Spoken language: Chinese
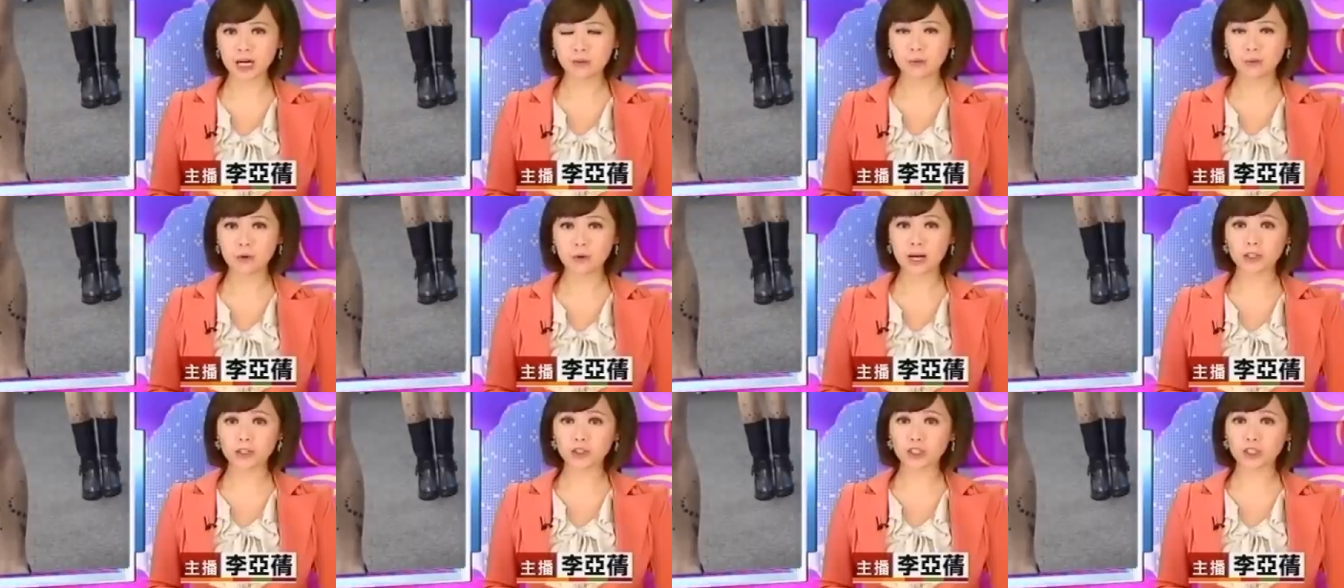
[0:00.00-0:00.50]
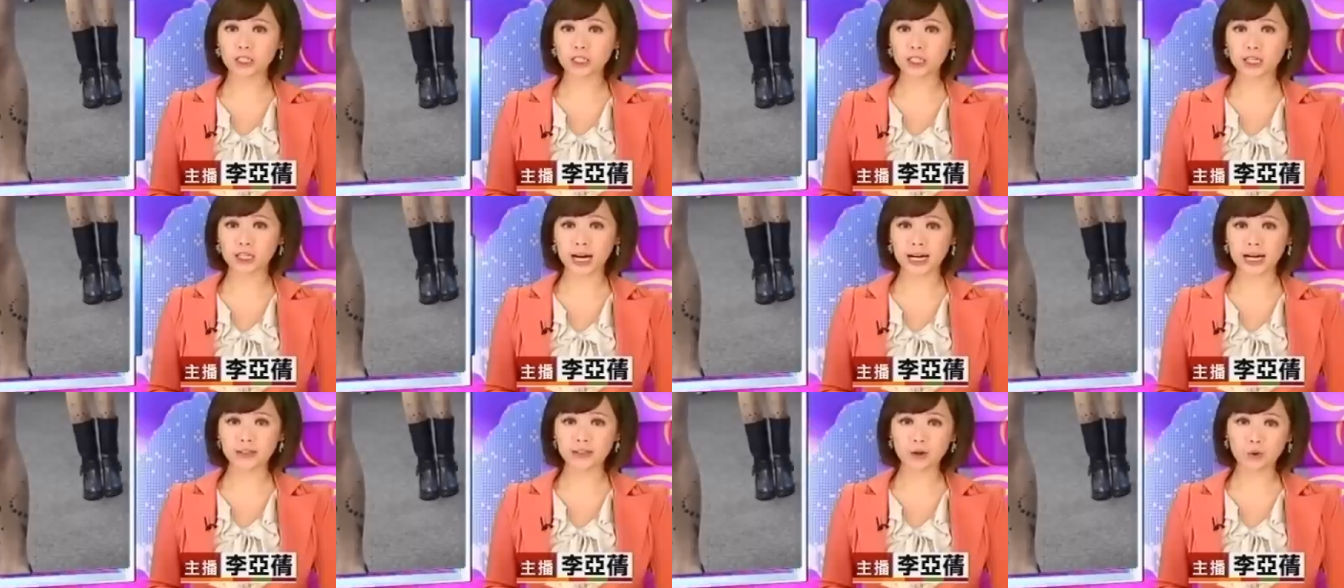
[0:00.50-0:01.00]
不管是
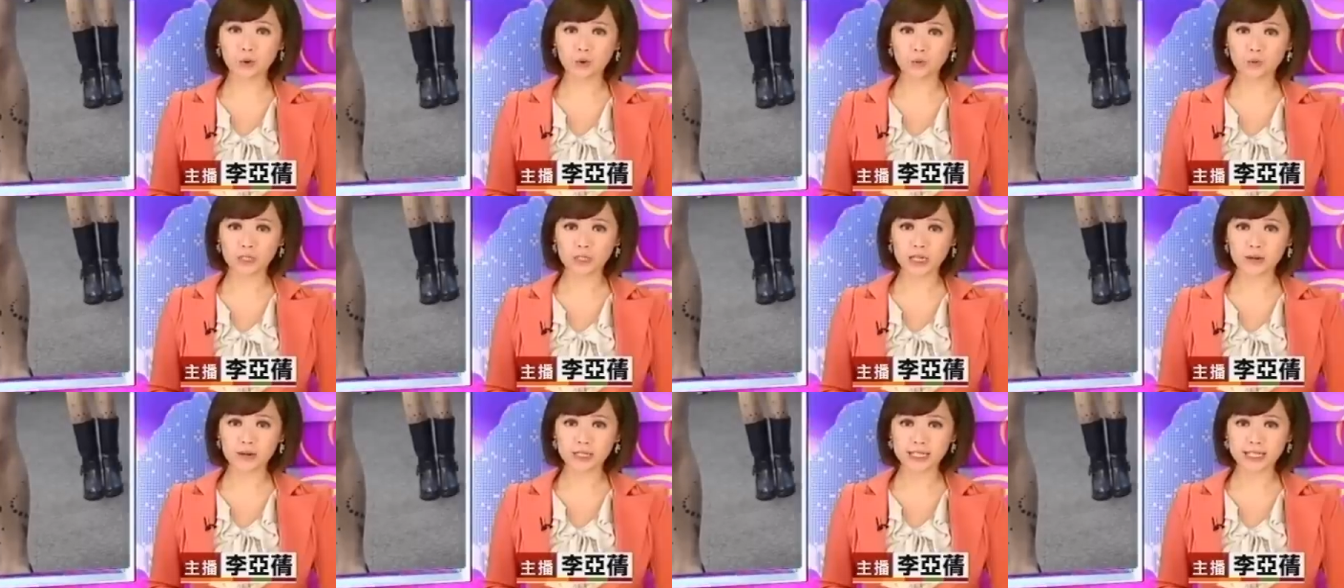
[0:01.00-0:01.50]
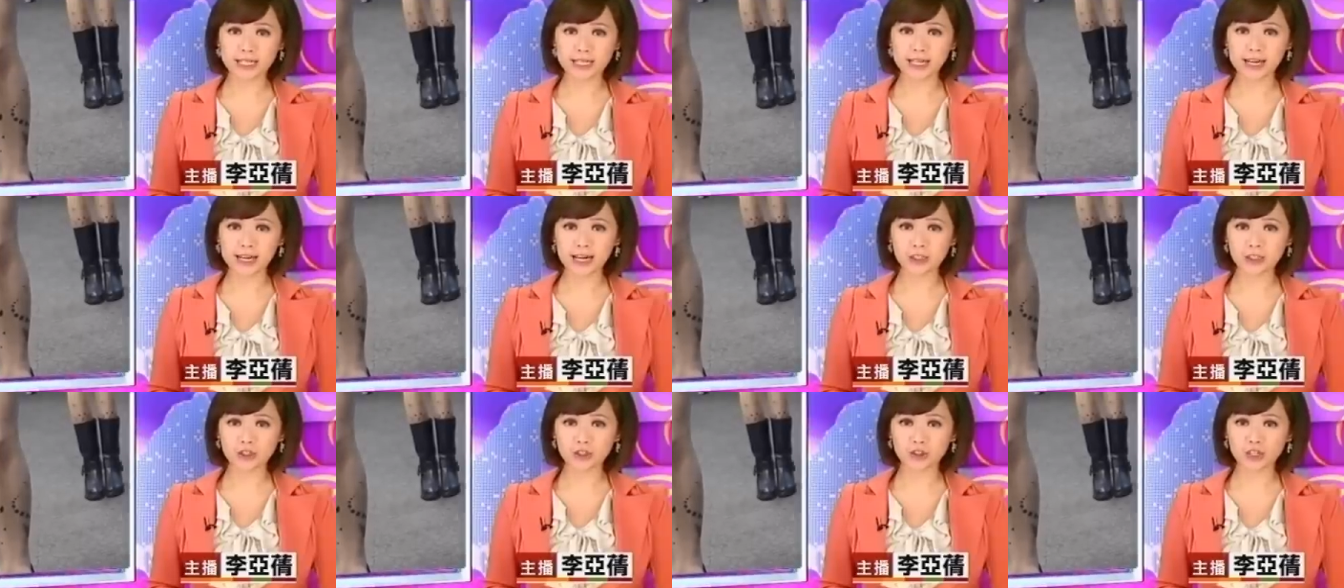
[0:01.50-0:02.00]
可爱动物造型，
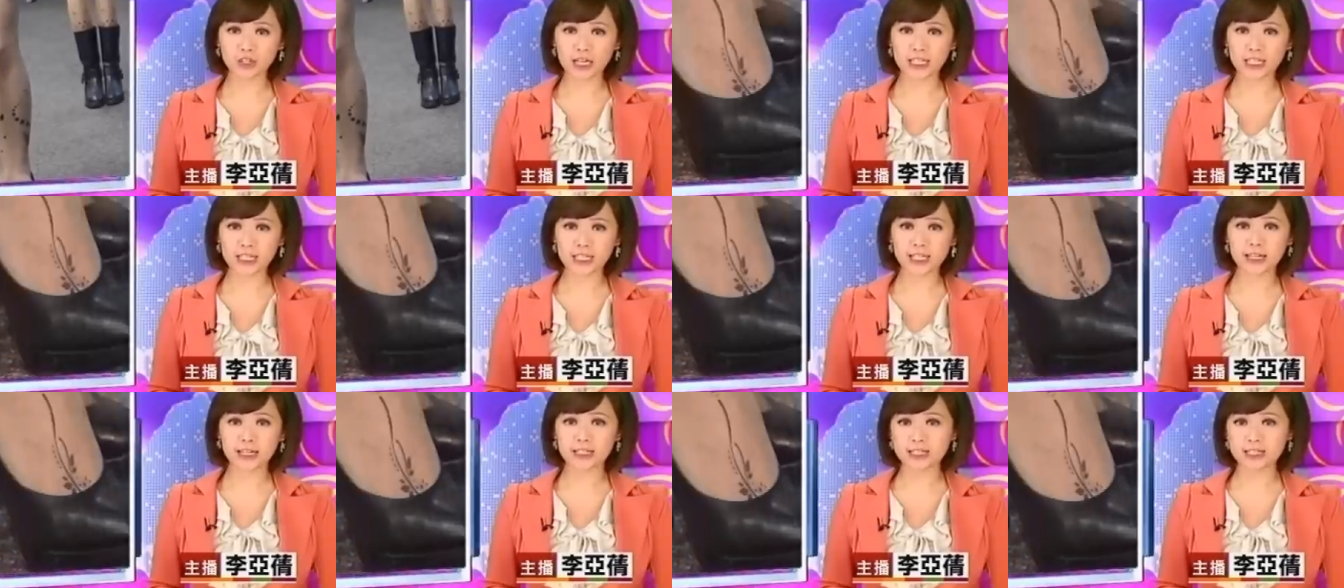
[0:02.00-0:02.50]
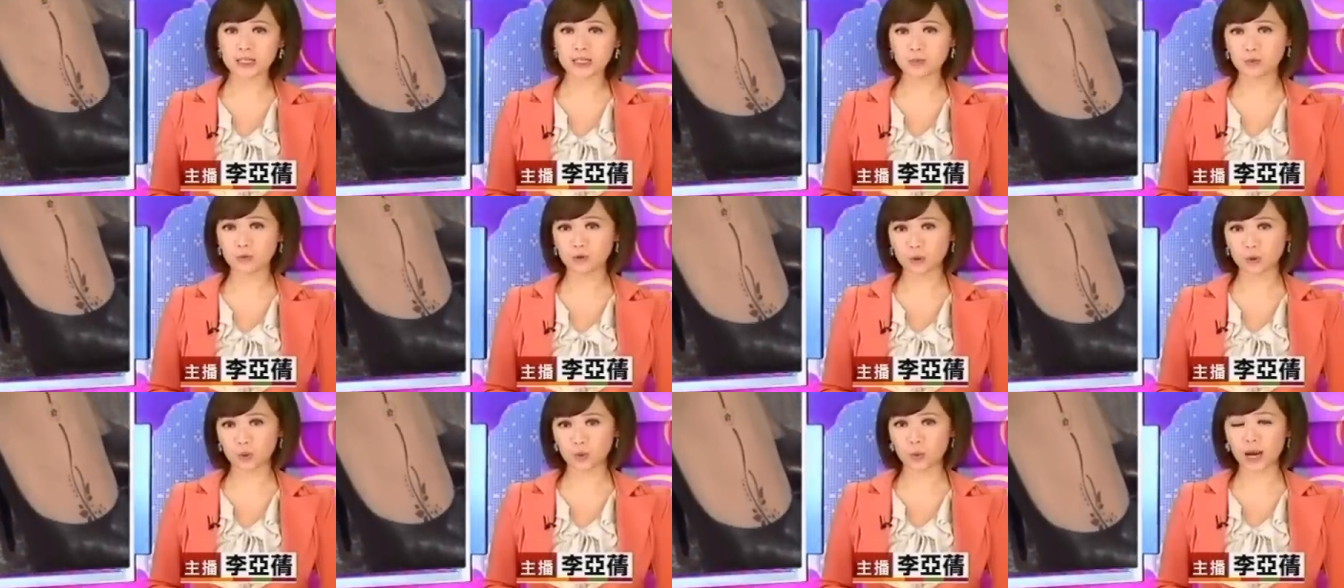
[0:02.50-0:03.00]
还是帅气的字
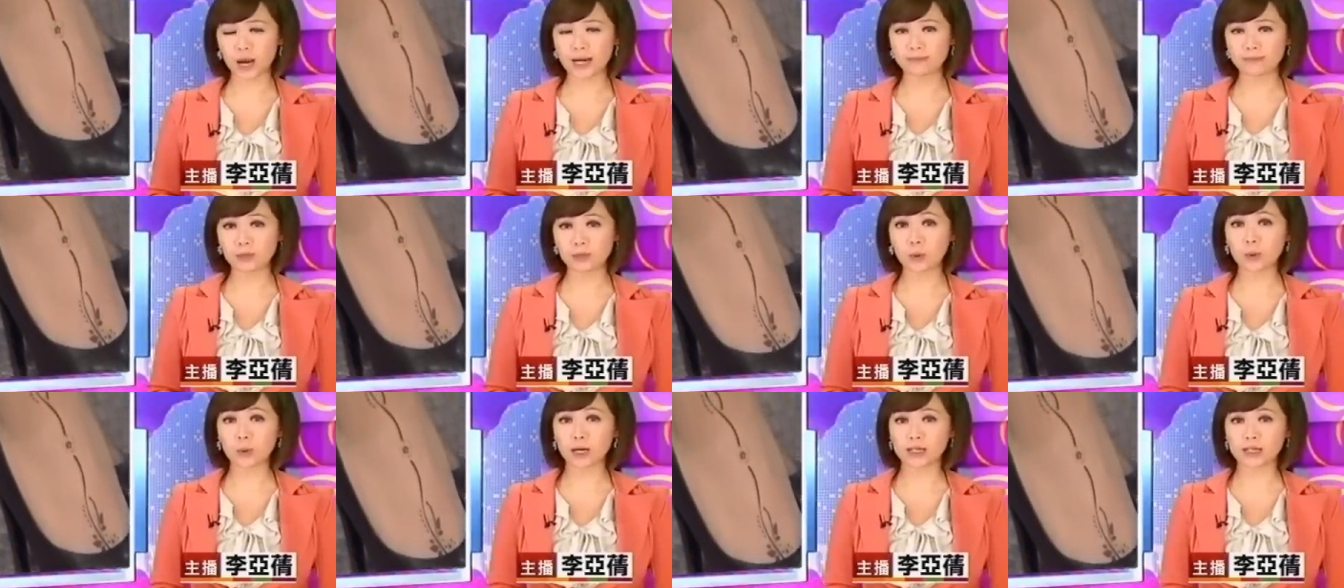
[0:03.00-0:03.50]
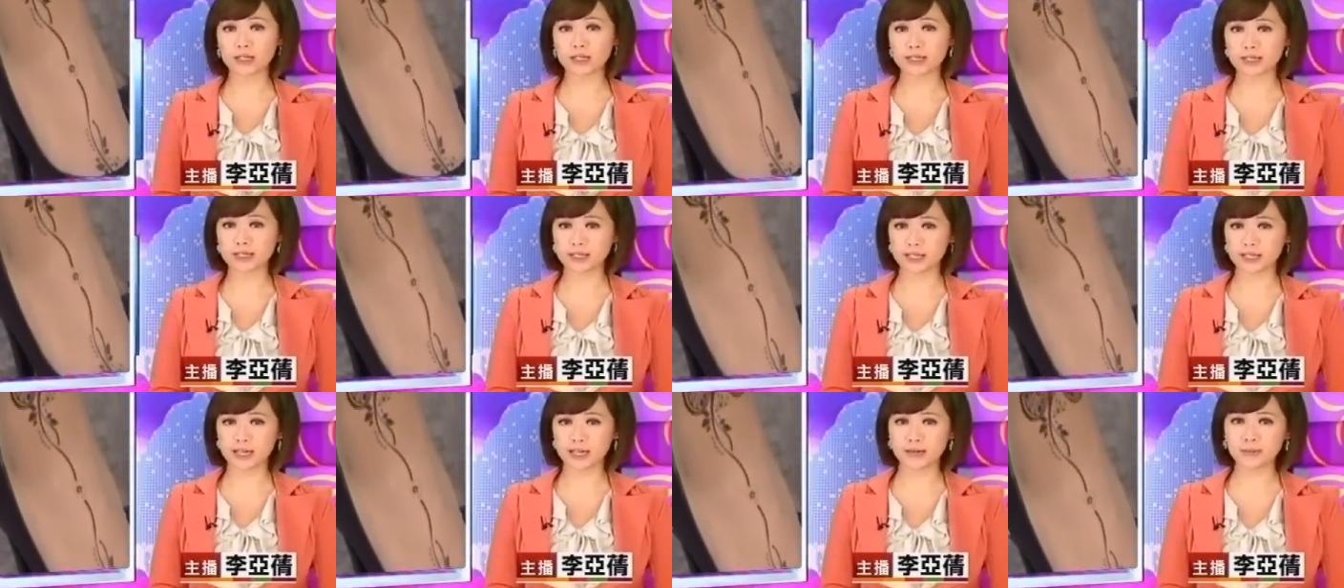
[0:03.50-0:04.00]
母图案，都很
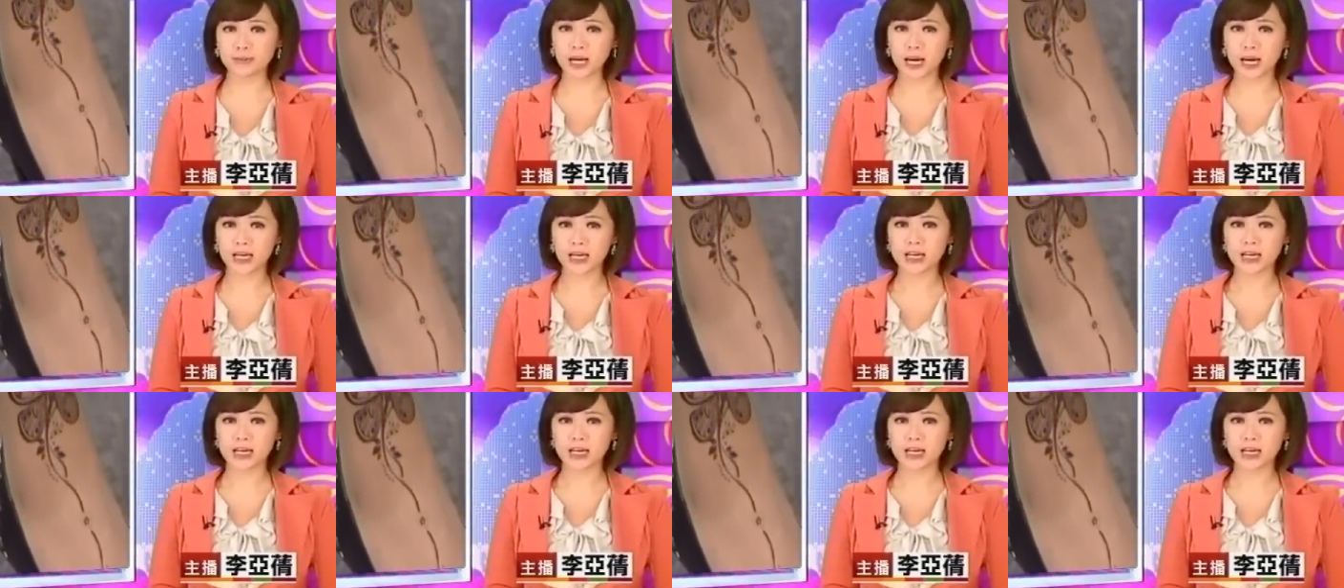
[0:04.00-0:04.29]
吸睛，